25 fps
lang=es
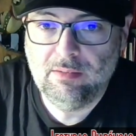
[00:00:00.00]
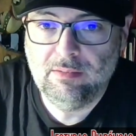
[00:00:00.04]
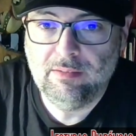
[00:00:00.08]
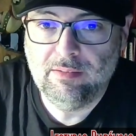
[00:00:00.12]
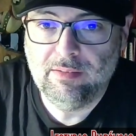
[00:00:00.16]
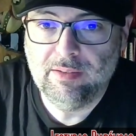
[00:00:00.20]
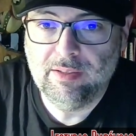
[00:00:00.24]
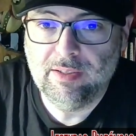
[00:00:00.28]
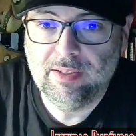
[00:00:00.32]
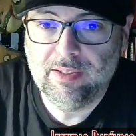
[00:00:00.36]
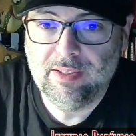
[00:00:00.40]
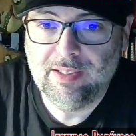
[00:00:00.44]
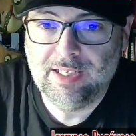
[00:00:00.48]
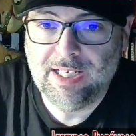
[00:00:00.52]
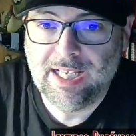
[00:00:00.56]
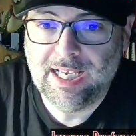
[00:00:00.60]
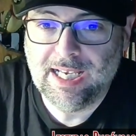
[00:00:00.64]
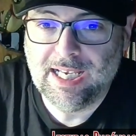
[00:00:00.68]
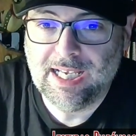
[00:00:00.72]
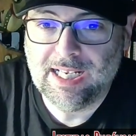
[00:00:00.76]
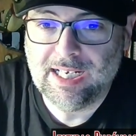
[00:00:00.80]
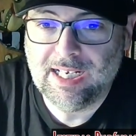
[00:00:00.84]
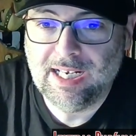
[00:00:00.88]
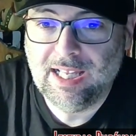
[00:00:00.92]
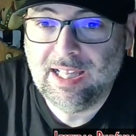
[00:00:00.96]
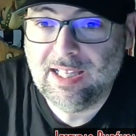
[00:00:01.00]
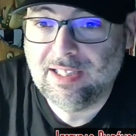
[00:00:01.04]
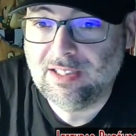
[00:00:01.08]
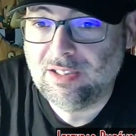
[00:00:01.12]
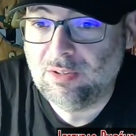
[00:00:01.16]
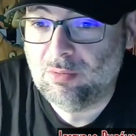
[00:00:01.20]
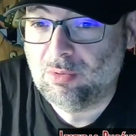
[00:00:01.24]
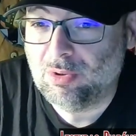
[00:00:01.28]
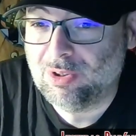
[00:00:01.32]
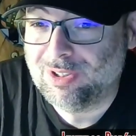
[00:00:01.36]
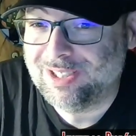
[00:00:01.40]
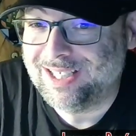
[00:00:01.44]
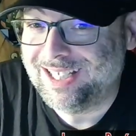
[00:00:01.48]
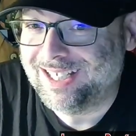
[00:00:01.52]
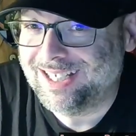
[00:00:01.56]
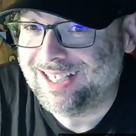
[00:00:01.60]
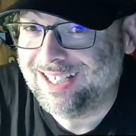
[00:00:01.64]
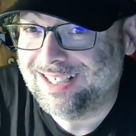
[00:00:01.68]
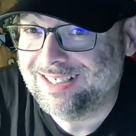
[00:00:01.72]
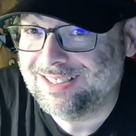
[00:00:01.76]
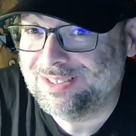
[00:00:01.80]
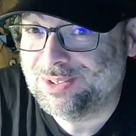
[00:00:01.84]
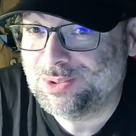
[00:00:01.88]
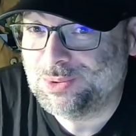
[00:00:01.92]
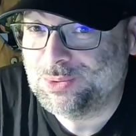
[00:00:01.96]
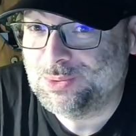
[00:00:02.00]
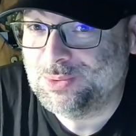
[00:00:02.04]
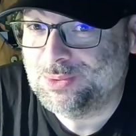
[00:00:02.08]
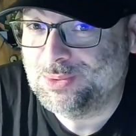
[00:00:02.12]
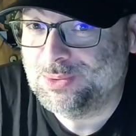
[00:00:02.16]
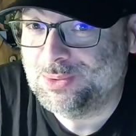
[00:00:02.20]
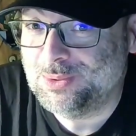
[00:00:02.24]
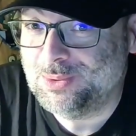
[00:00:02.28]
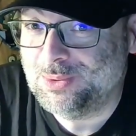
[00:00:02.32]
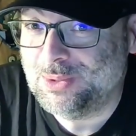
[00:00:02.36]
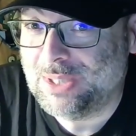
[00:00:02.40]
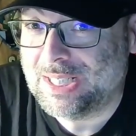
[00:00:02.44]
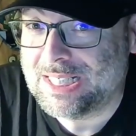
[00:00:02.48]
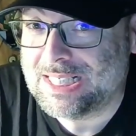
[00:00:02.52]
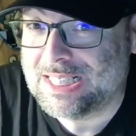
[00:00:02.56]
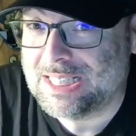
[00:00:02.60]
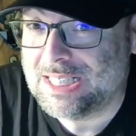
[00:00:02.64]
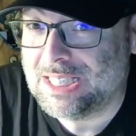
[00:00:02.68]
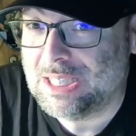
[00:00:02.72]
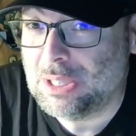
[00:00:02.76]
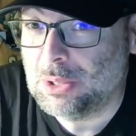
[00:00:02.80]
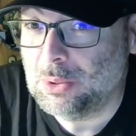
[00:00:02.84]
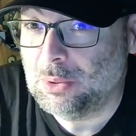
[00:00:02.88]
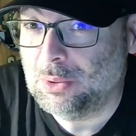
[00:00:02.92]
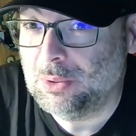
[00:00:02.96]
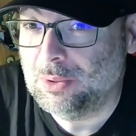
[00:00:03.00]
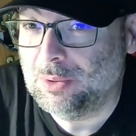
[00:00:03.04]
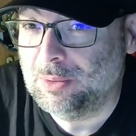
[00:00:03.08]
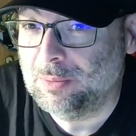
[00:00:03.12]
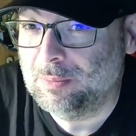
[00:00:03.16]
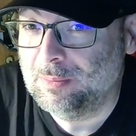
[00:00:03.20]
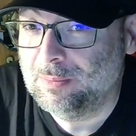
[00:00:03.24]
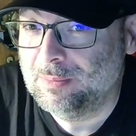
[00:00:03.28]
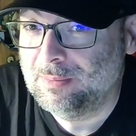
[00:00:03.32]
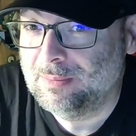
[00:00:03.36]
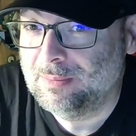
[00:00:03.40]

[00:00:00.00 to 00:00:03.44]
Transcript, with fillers: eh, la carrera de Tibor Takacs no ha sido